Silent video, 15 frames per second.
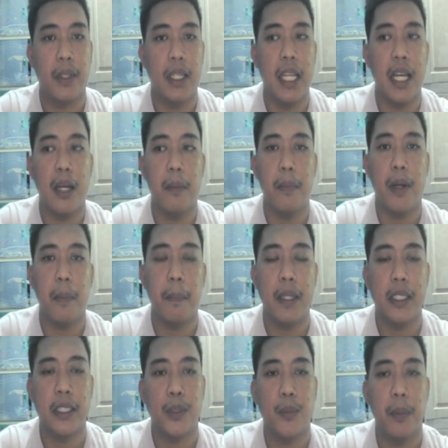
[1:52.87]
Kailangan
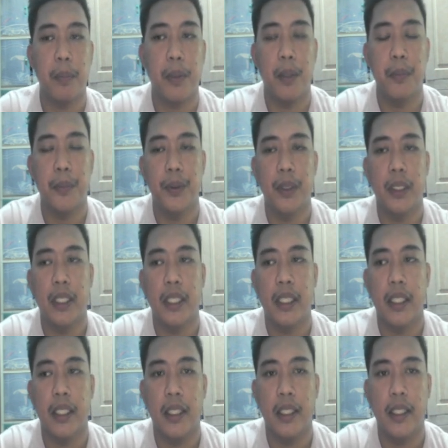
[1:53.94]
makapag-swap ka muna
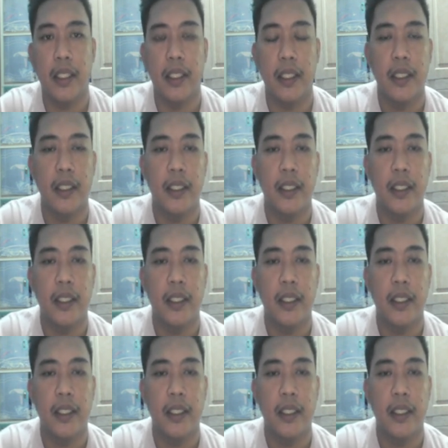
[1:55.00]
ng